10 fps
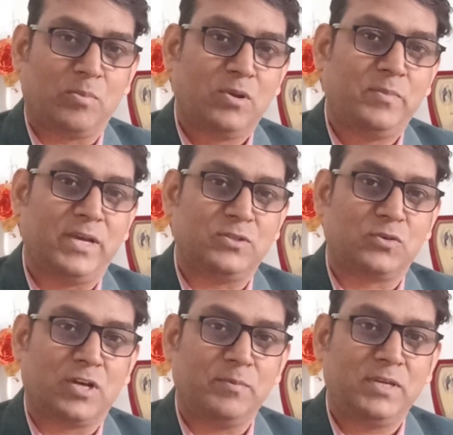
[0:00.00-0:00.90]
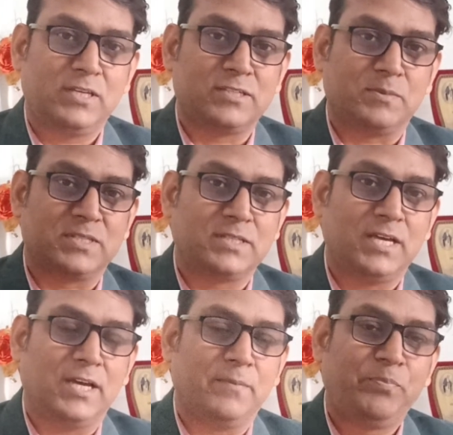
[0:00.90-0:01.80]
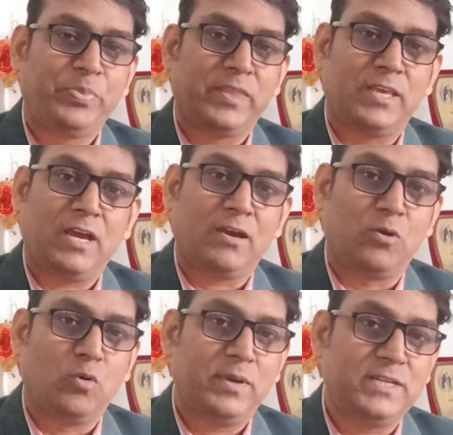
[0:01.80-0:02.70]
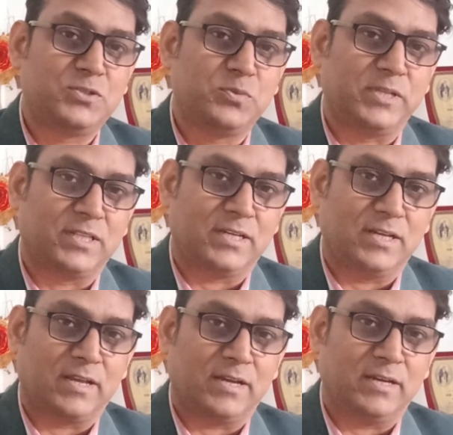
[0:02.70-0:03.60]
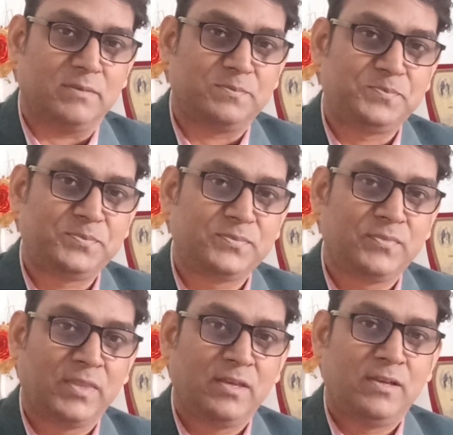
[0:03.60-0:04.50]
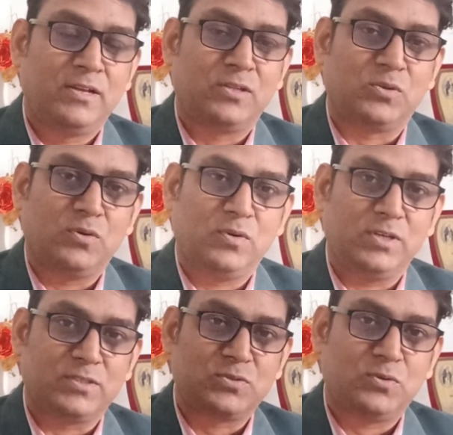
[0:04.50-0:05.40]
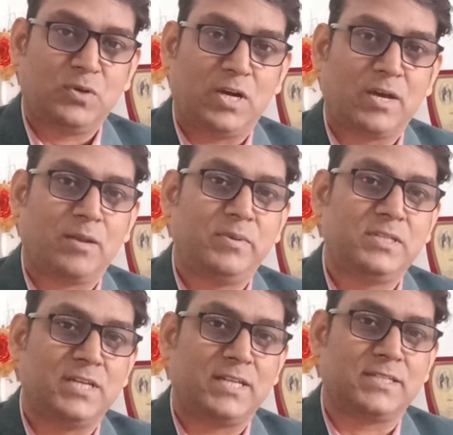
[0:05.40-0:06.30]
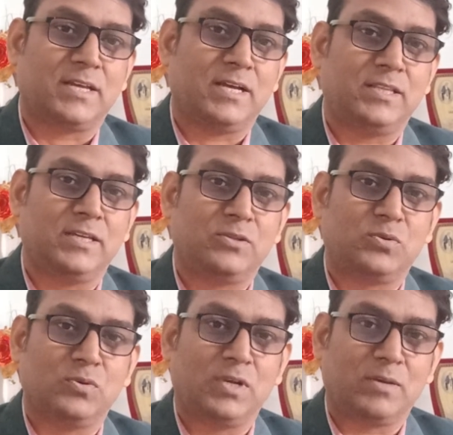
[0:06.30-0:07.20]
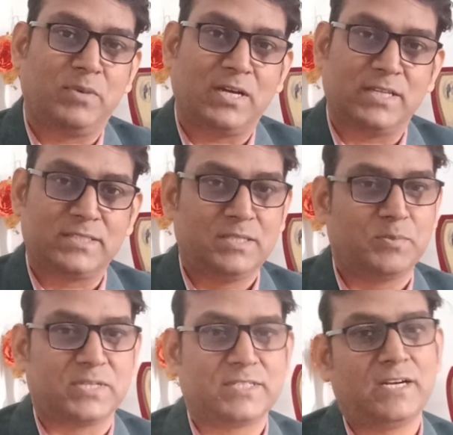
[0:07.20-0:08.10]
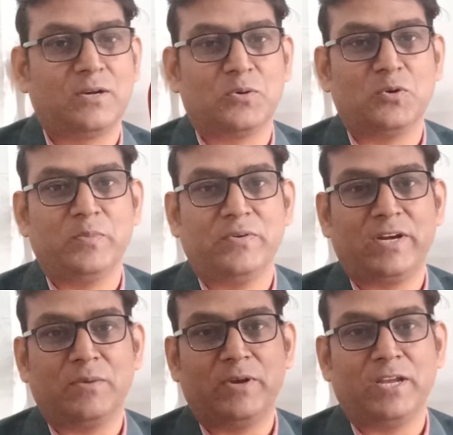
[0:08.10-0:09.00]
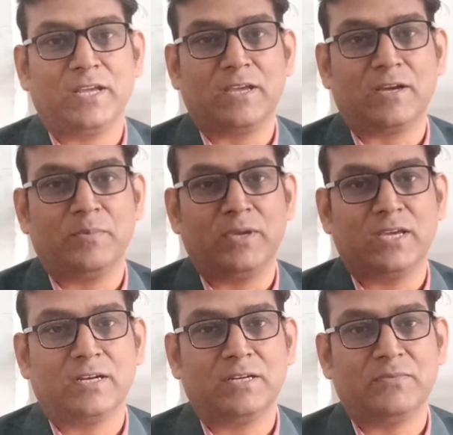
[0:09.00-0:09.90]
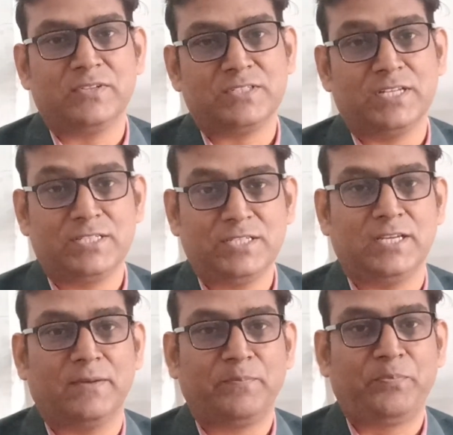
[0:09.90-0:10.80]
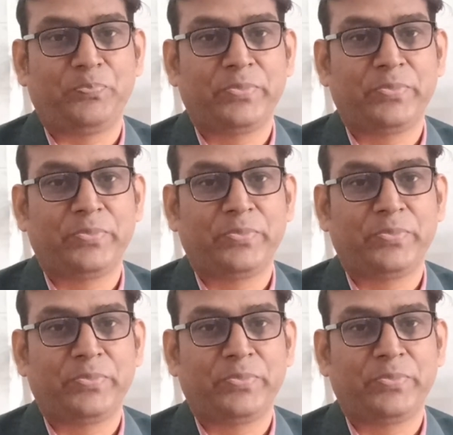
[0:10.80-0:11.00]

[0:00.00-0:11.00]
प्रॉब्लम है जो कमी की समस्या है ये ग्लोबल इशू बनता जा रहा है तो इसको अगर अभी जांच करा दें तो लगभग 80 परसेंट लोगों में विटामिन डी की कमी है डिफिशियंसी है